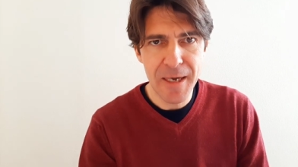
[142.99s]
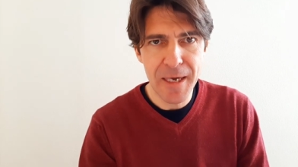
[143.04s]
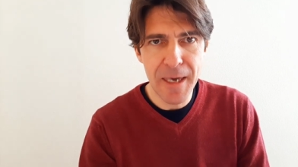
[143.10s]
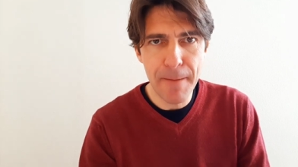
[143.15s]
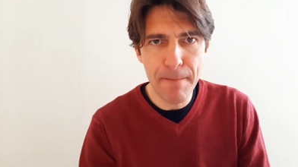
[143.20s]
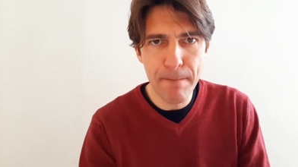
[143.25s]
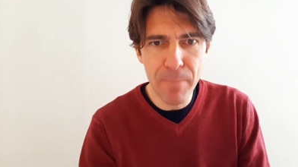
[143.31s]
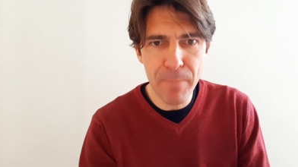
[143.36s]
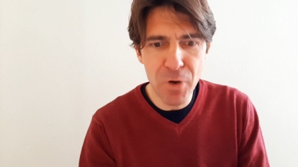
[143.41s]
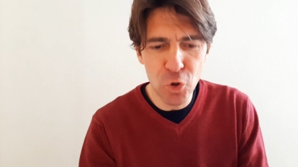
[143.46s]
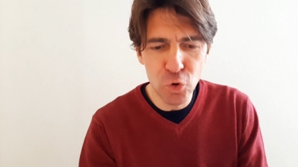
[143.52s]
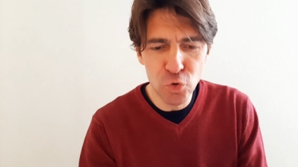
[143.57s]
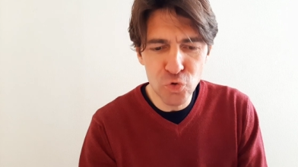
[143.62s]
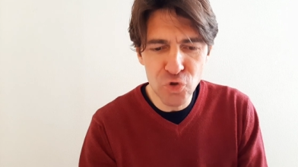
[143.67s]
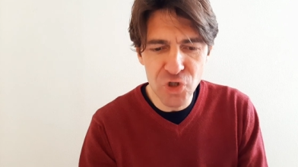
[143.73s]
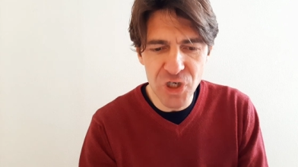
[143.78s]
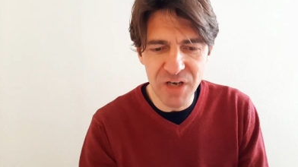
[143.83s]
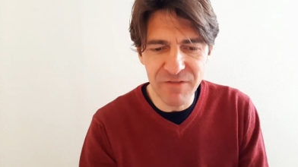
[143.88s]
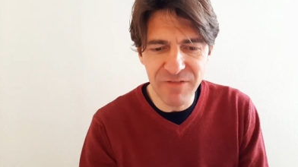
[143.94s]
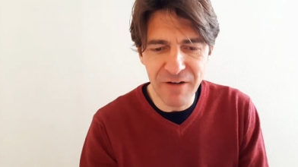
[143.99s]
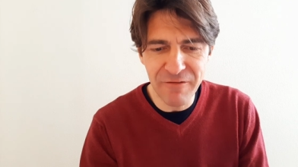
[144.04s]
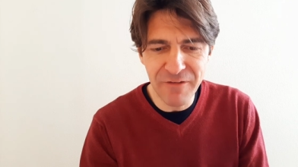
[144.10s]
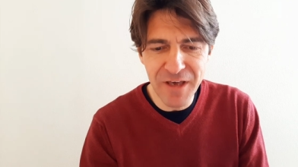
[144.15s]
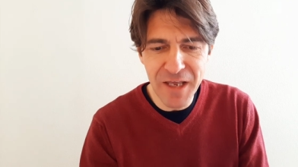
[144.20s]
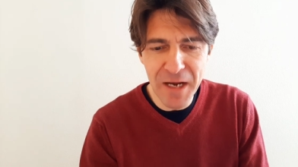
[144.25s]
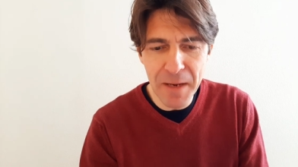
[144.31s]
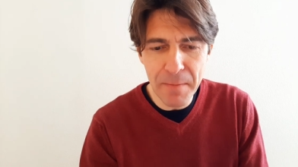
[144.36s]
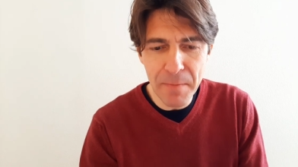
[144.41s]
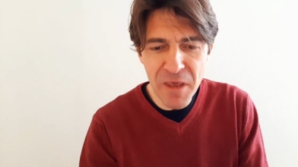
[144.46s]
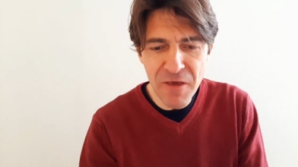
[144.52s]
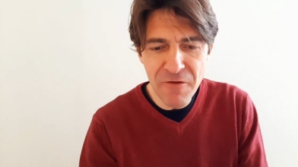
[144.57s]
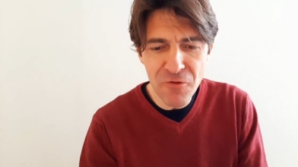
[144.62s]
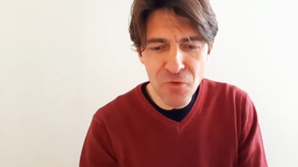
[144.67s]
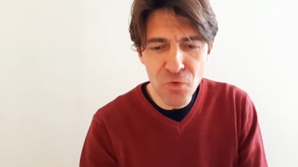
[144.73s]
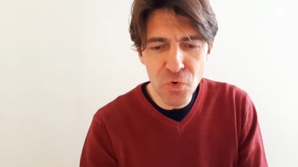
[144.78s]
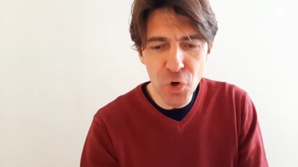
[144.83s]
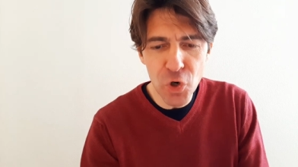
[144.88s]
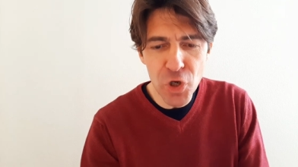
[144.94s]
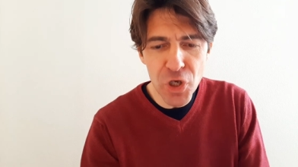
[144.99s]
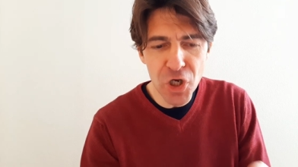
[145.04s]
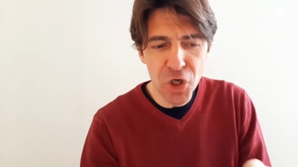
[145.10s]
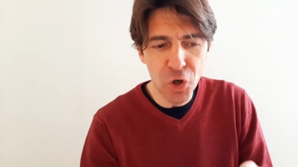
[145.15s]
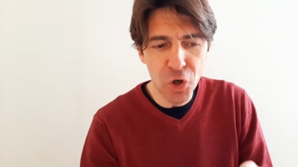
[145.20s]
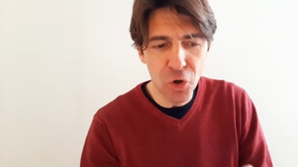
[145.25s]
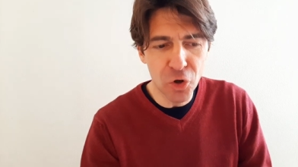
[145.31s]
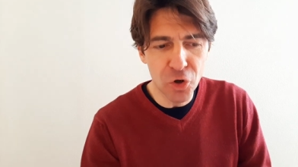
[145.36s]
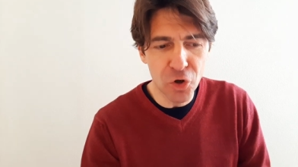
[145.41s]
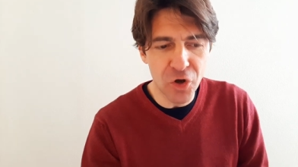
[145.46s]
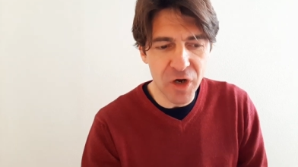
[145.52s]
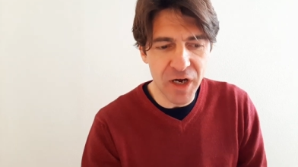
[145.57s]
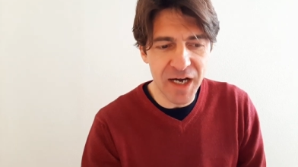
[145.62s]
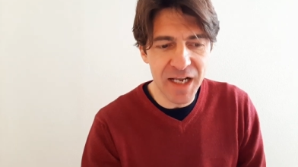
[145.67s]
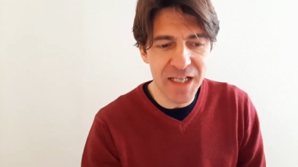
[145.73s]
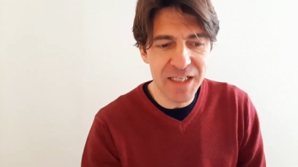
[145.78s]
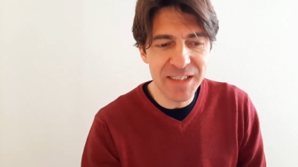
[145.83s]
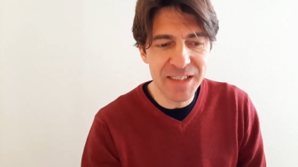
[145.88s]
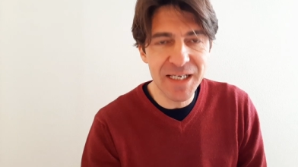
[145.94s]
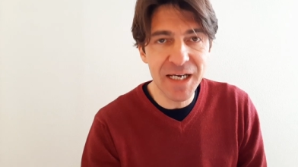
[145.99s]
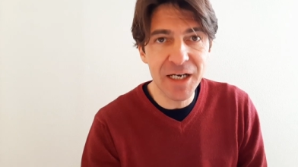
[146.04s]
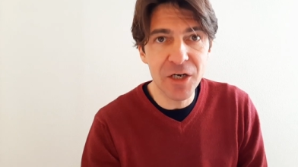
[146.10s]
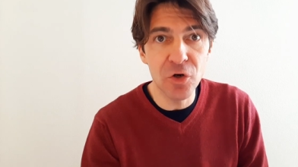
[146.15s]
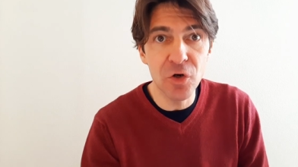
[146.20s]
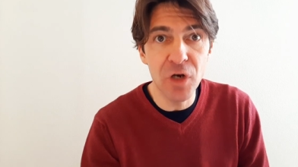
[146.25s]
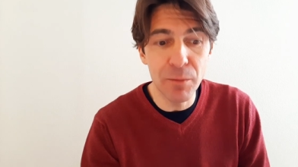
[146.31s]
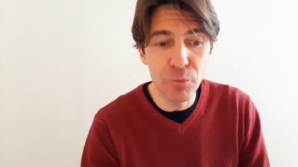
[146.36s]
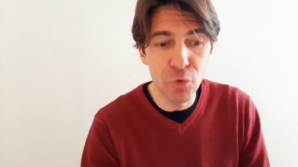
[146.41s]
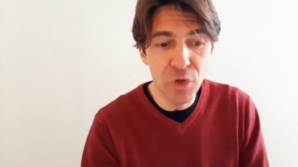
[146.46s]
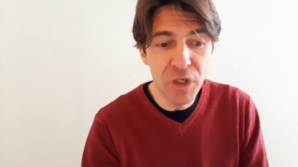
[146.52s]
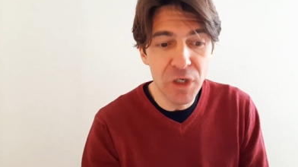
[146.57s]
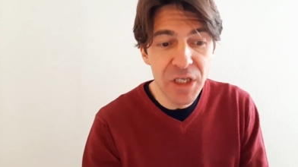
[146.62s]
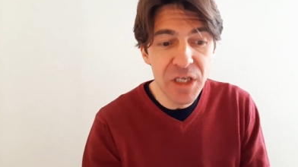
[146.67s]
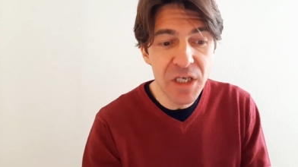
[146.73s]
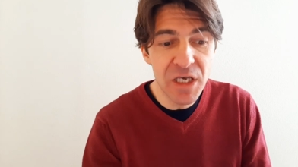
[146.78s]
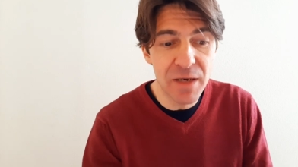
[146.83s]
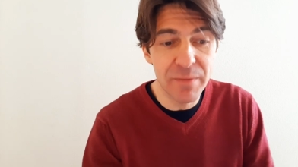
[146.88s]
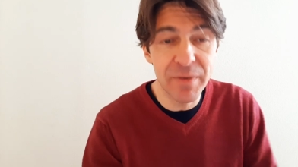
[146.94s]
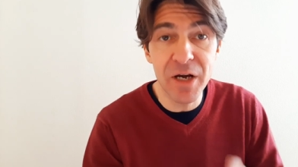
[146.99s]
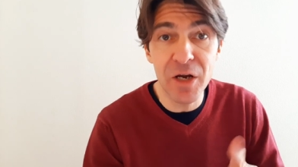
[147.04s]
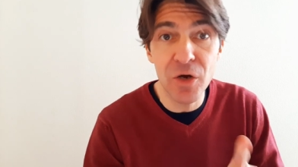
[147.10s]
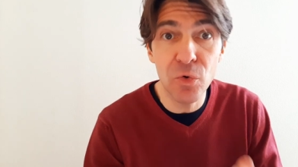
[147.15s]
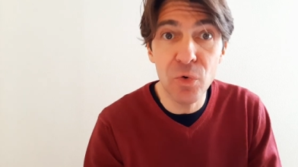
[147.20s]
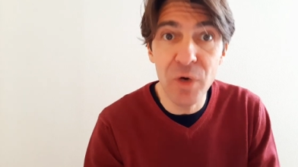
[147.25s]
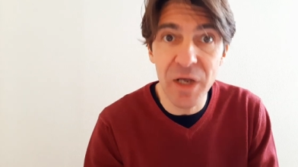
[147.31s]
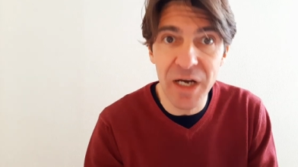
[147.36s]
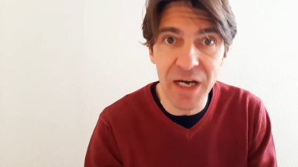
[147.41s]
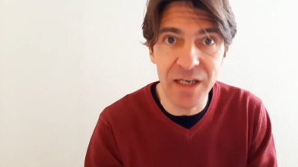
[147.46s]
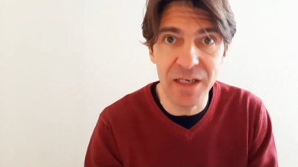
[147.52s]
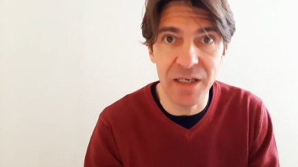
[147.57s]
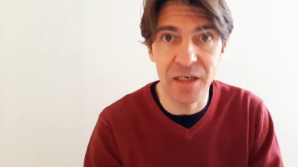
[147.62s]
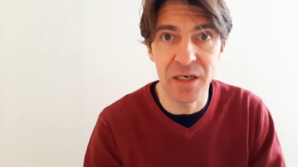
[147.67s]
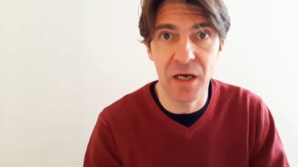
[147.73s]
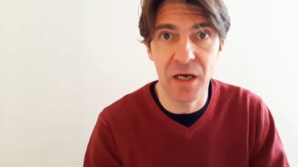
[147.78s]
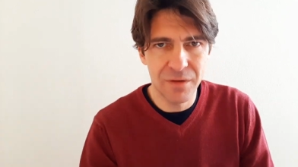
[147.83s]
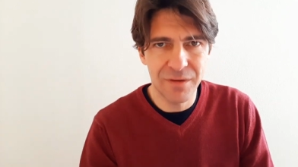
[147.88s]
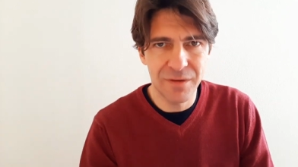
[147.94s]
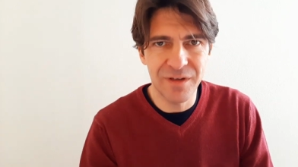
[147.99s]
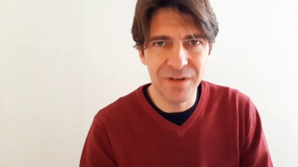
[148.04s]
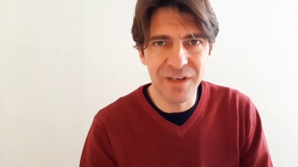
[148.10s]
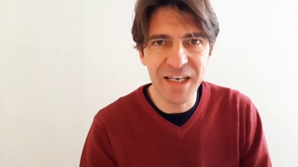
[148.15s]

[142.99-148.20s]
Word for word: che produceva vermifugo in concorrenza con la muliebre ucraina.